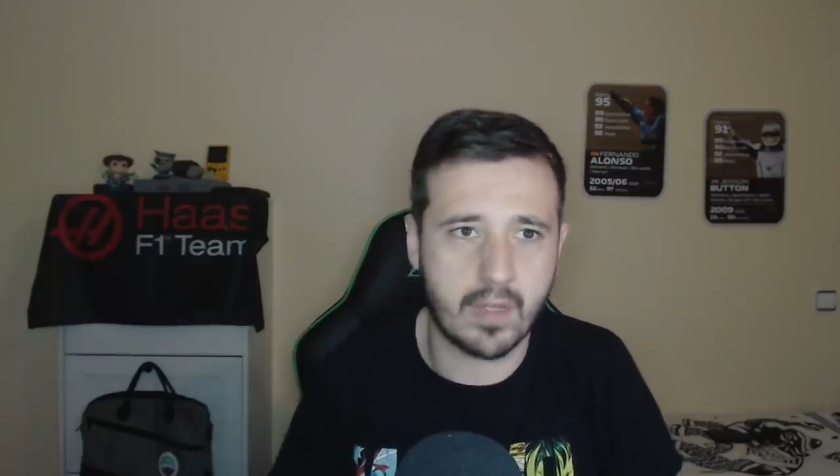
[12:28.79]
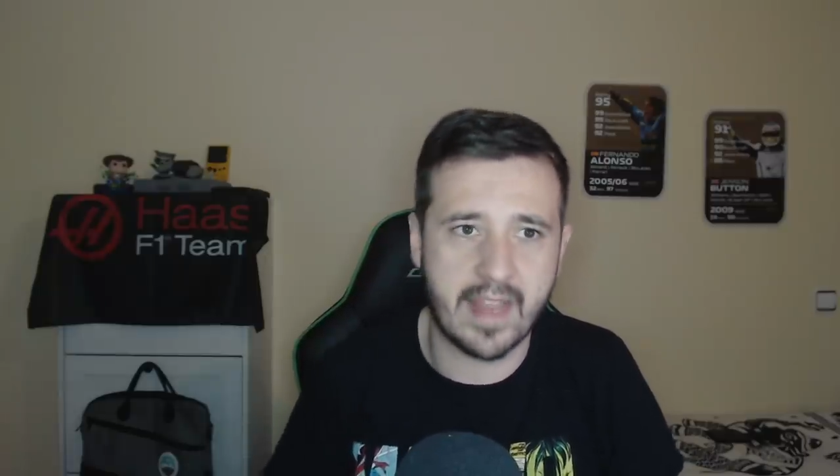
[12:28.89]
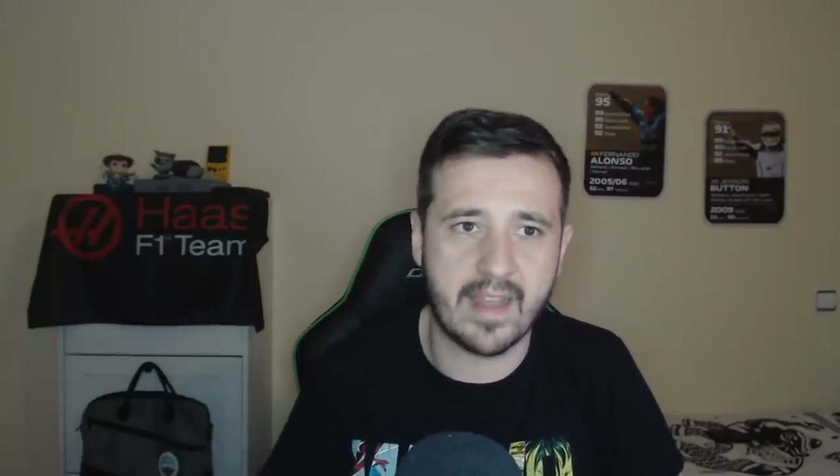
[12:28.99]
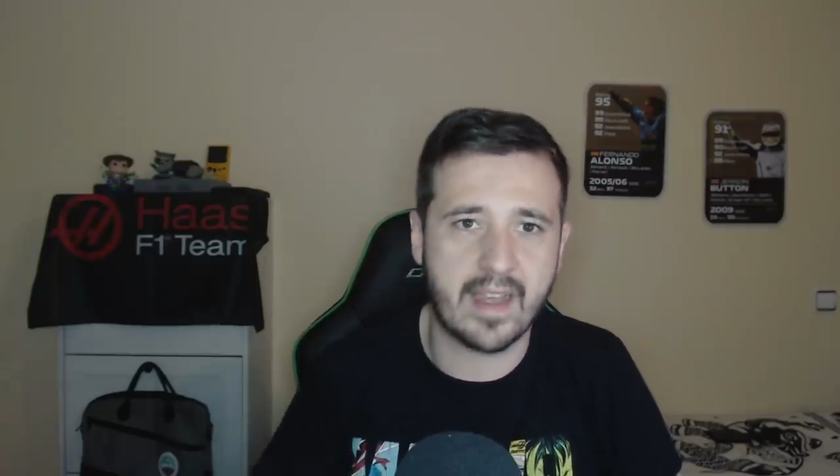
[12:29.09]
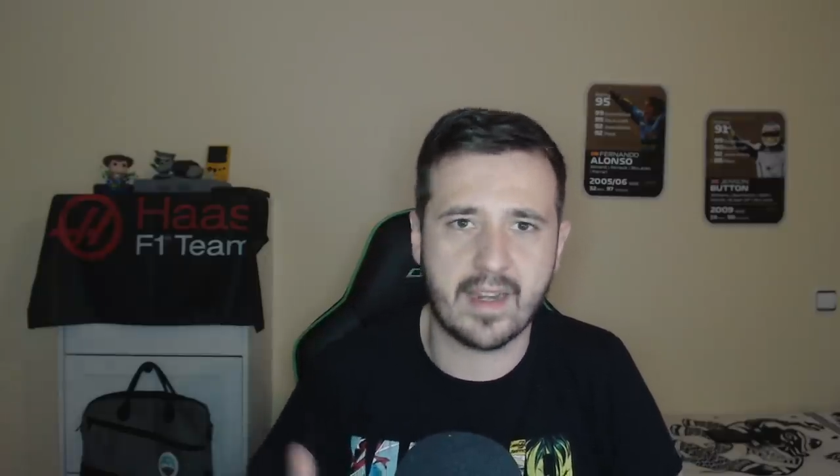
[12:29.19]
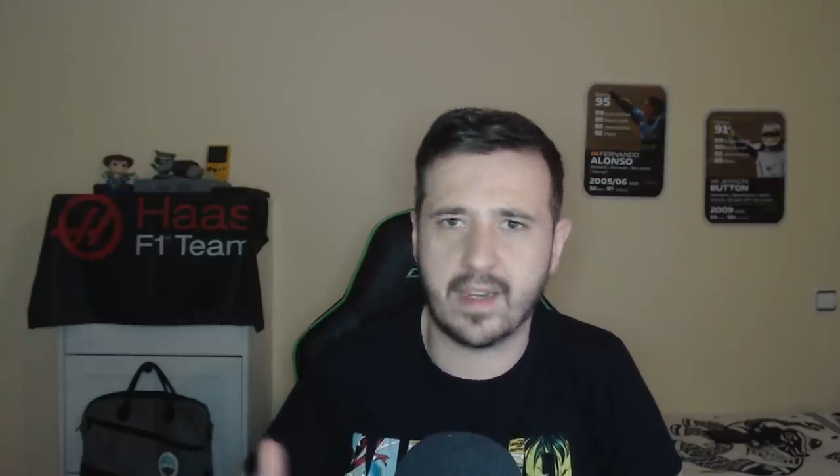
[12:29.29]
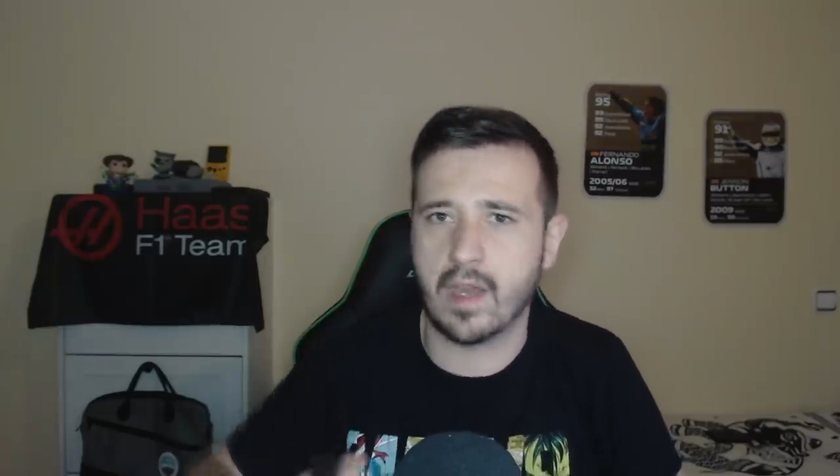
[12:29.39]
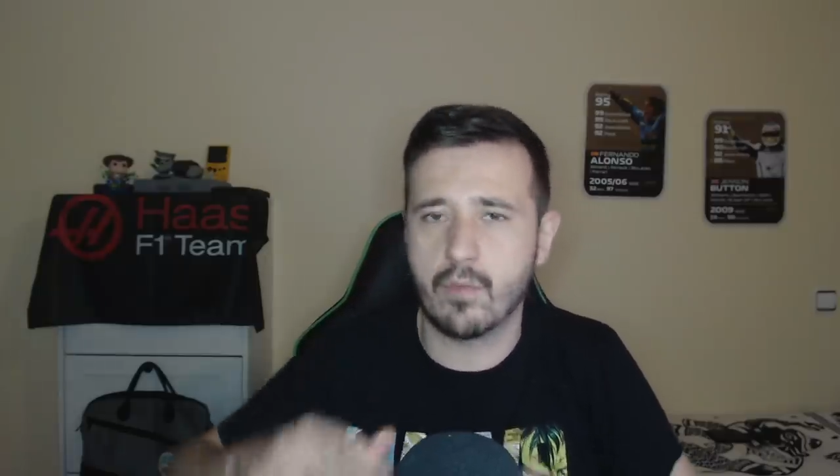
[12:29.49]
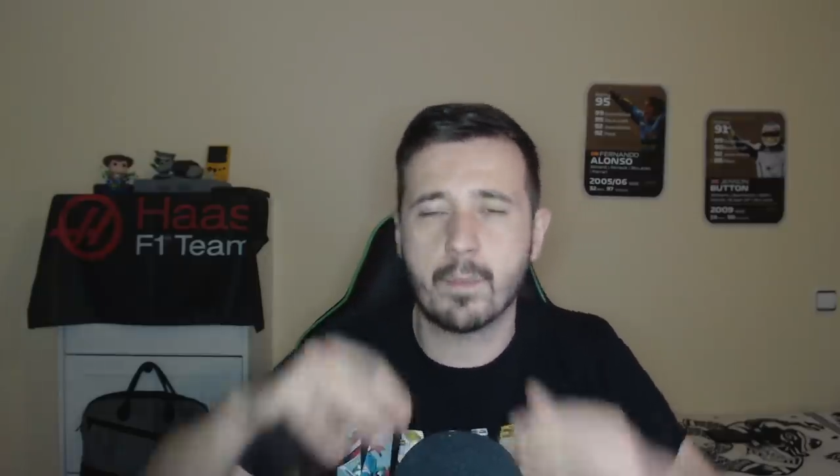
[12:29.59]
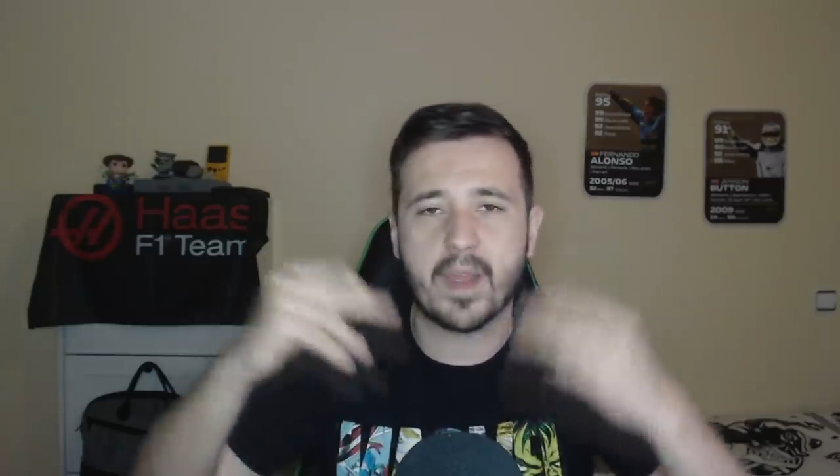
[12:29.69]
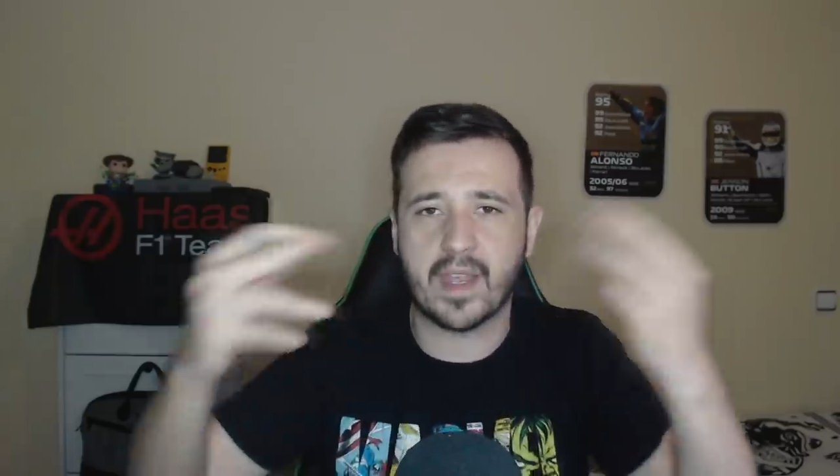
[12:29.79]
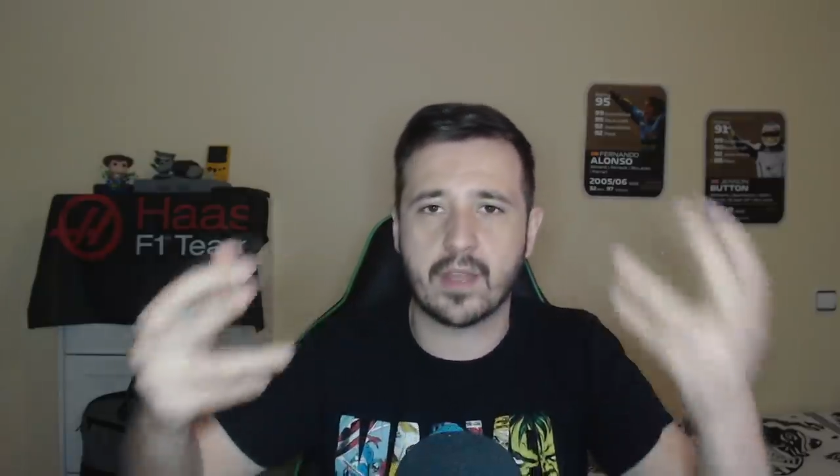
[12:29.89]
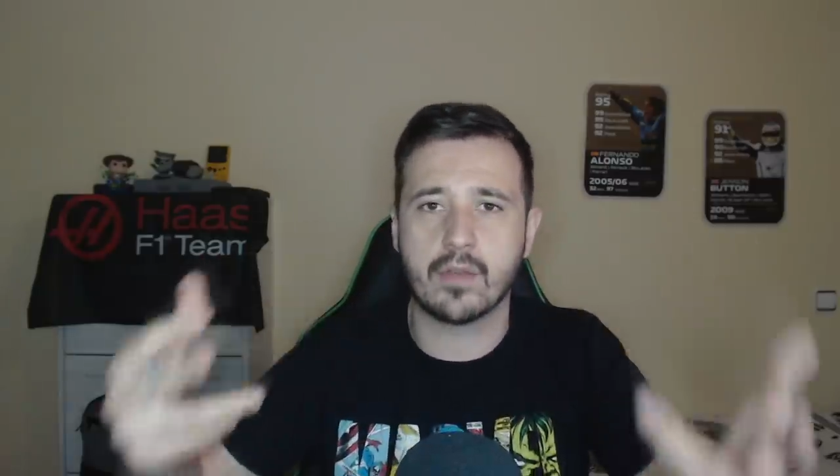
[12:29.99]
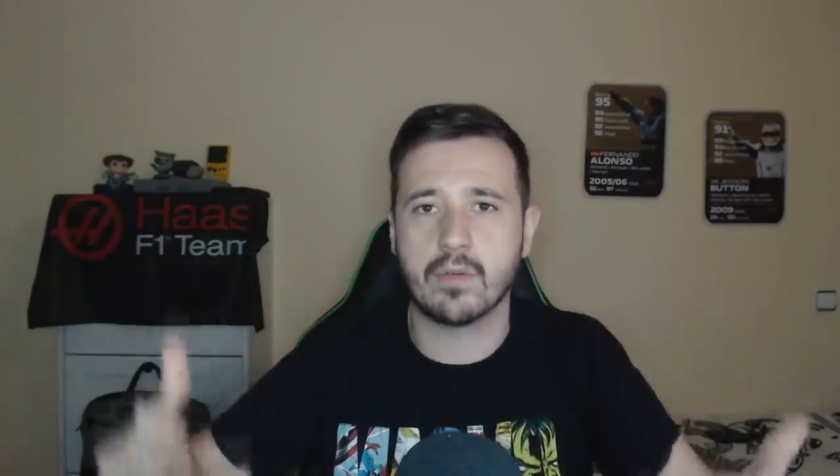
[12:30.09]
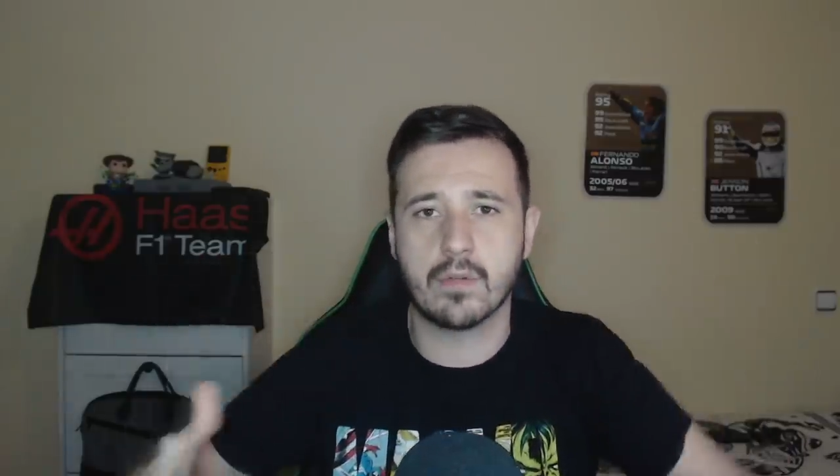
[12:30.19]
Cada carrera un
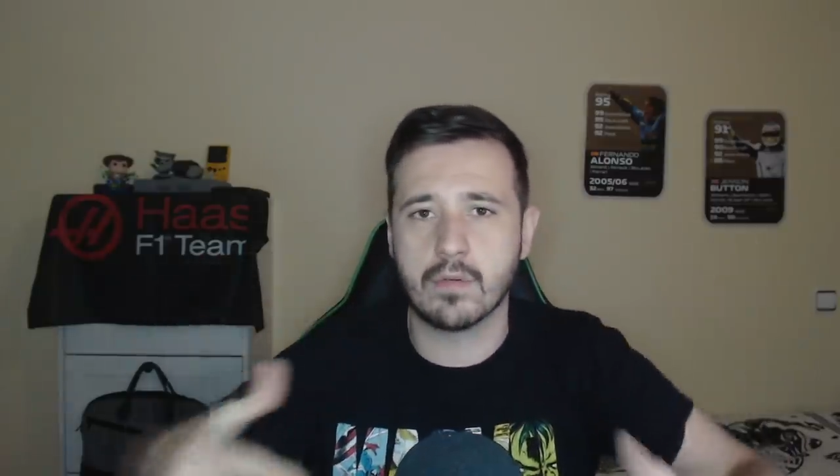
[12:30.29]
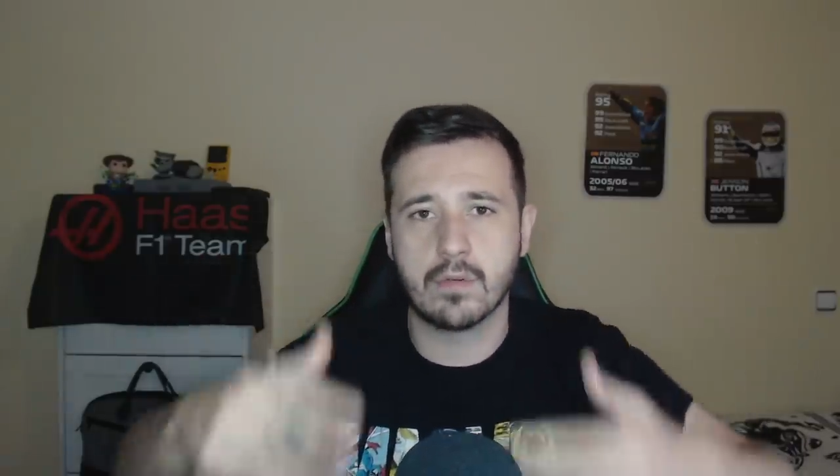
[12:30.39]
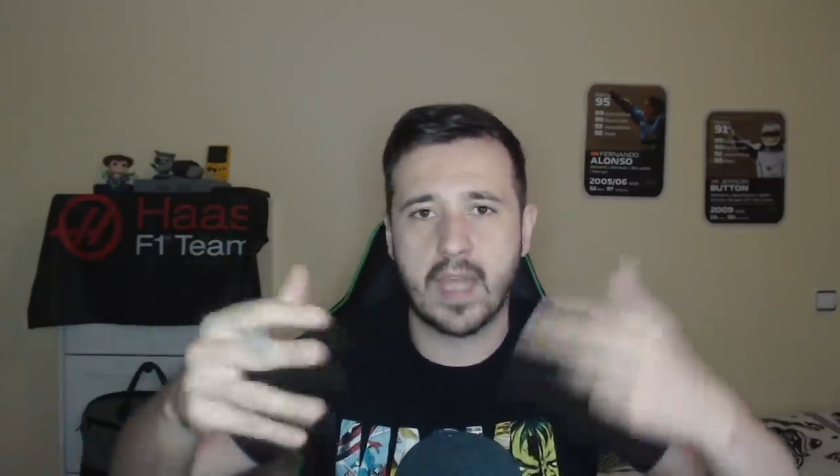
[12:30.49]
pequeño